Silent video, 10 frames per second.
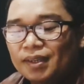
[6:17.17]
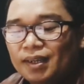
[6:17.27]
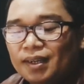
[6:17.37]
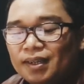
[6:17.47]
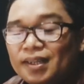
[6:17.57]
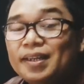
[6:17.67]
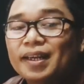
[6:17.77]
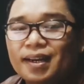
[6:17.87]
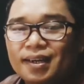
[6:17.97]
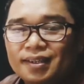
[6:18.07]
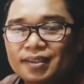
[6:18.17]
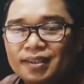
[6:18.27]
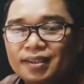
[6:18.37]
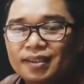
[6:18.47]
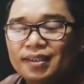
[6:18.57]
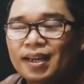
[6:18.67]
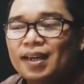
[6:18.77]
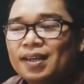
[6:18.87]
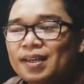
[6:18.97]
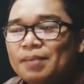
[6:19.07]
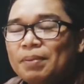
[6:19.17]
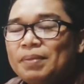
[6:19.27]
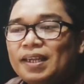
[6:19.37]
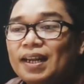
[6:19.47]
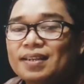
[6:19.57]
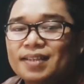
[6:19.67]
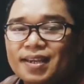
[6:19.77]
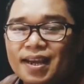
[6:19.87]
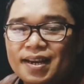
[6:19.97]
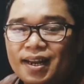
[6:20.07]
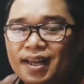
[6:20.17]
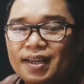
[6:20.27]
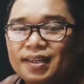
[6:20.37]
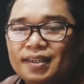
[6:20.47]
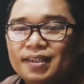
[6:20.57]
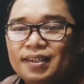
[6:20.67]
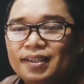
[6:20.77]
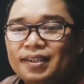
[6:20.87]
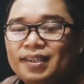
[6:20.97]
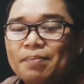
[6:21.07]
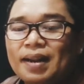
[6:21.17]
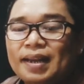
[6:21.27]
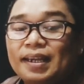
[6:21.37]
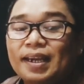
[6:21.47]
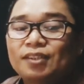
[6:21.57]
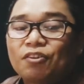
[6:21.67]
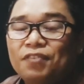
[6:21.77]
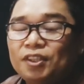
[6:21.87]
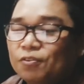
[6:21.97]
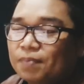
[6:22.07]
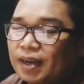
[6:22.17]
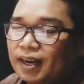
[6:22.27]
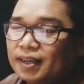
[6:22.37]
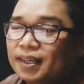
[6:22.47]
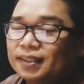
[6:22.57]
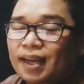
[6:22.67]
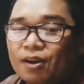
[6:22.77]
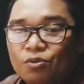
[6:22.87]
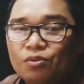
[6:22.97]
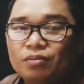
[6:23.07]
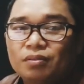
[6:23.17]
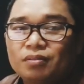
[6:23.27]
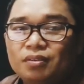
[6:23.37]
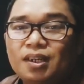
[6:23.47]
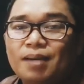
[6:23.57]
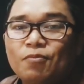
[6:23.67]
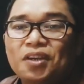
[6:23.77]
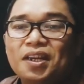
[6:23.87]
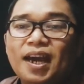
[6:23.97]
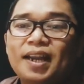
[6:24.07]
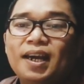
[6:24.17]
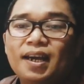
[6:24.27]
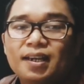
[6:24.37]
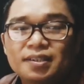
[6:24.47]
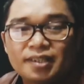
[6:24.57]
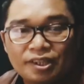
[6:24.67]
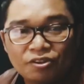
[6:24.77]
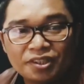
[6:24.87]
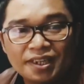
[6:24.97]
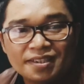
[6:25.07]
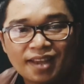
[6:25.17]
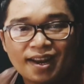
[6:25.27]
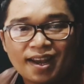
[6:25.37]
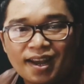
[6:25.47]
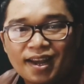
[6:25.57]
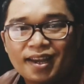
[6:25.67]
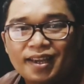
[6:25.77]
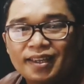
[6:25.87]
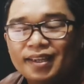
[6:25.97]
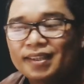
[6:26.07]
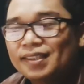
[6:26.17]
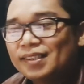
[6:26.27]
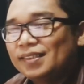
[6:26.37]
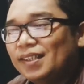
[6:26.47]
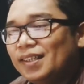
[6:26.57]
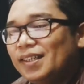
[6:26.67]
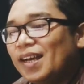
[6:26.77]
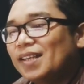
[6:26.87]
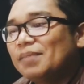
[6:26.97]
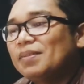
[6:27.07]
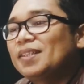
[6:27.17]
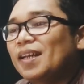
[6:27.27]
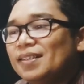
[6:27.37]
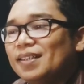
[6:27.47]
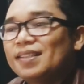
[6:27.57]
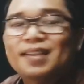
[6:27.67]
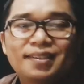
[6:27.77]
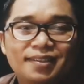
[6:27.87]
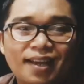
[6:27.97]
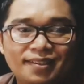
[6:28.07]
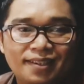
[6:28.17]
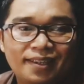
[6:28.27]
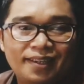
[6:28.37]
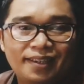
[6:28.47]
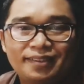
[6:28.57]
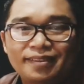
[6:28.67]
uh, leader. Nah, pemikiran saya adalah dia berani ke kantor Fitup karena dia tahu tidak mungkin ada CEO-nya di sana. Jadi dia hanya mencari sensasi saja ya.